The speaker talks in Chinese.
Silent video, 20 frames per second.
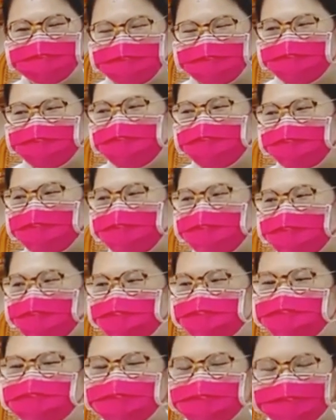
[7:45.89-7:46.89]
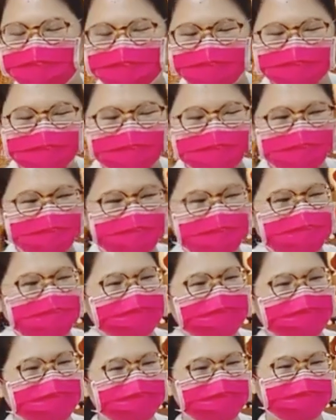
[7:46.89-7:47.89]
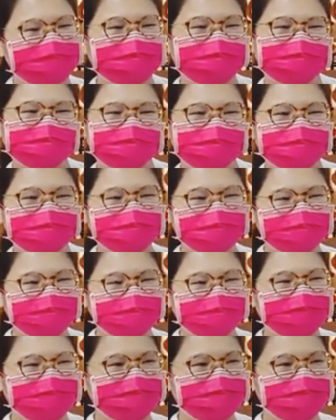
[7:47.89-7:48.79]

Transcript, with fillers: 然后呢，处理的时候就是用拔龟的，一楼、